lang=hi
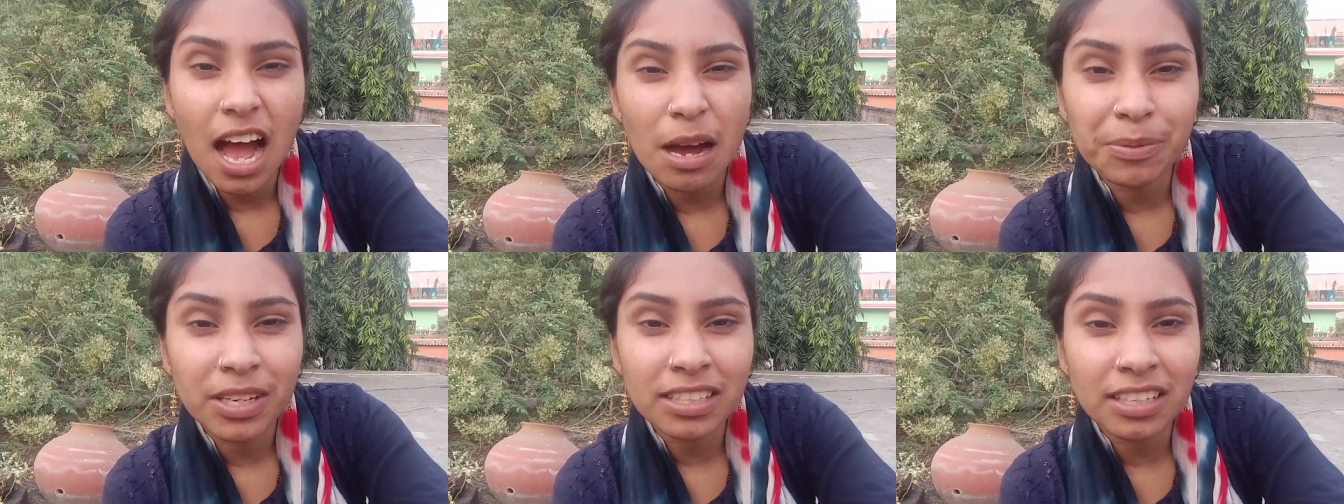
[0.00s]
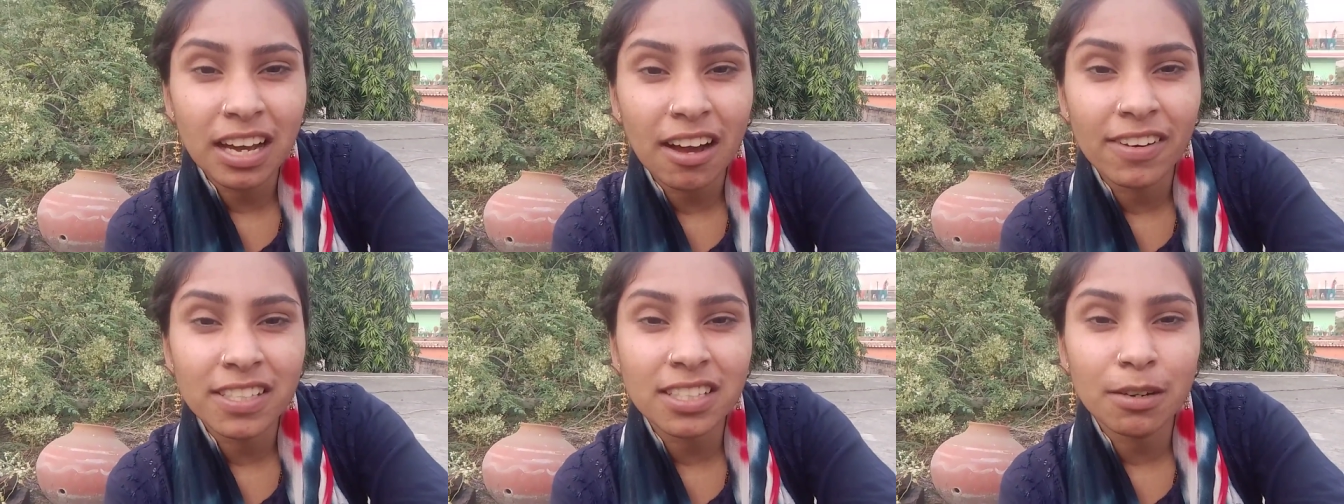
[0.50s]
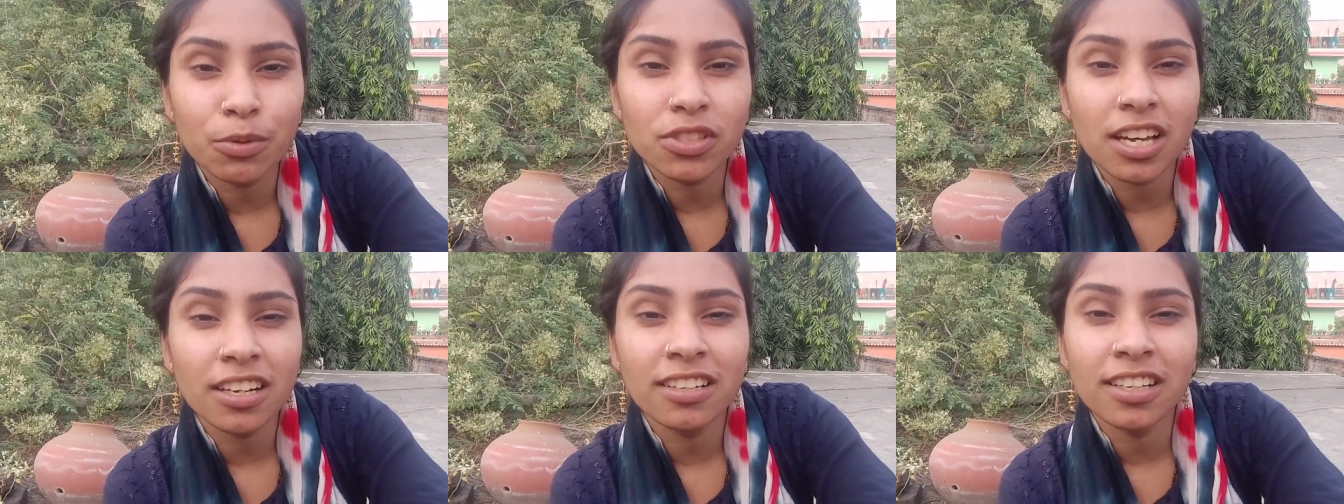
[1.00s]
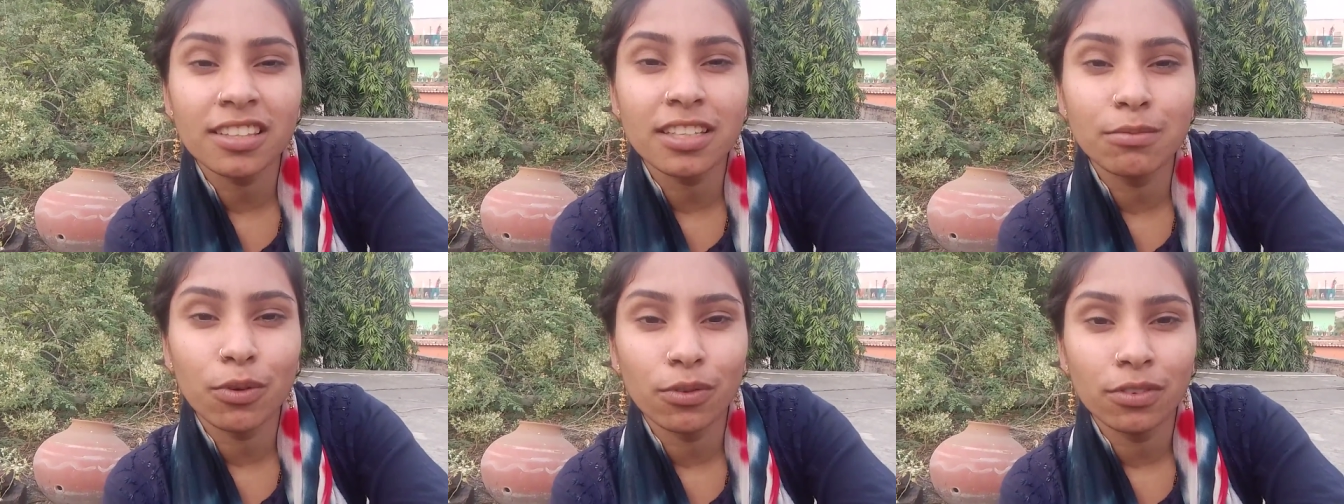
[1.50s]
आपके तरह हवस का पुजारी नहीं
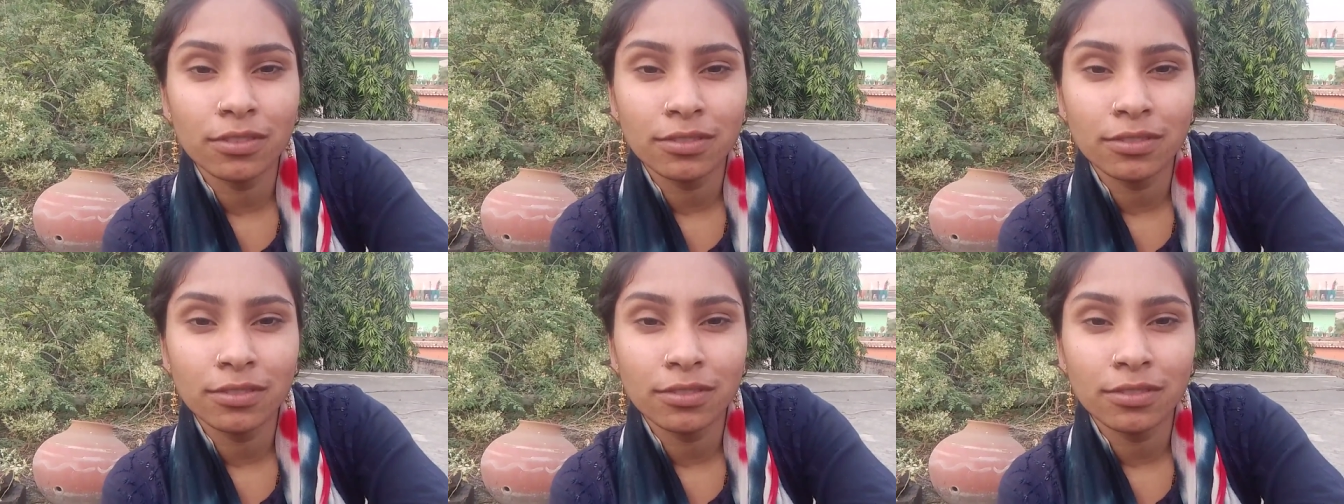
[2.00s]
थी वो